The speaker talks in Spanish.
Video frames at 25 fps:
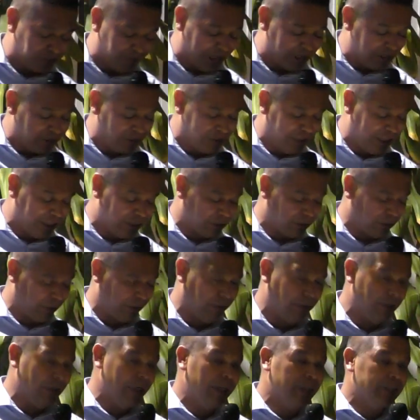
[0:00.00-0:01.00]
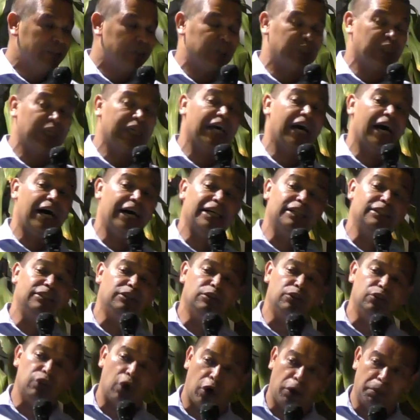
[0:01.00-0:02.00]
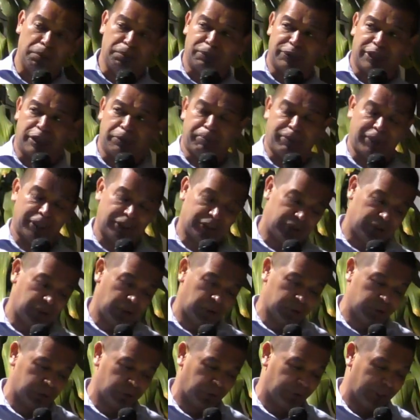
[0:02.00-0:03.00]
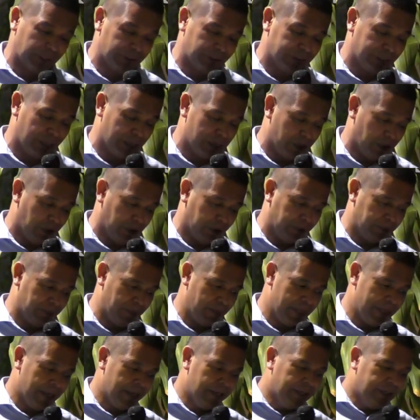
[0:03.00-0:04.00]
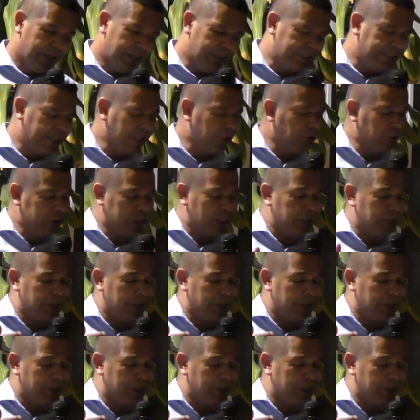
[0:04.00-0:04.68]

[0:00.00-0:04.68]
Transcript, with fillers: Bendito sea el nombre precioso del Señor. Y quiero que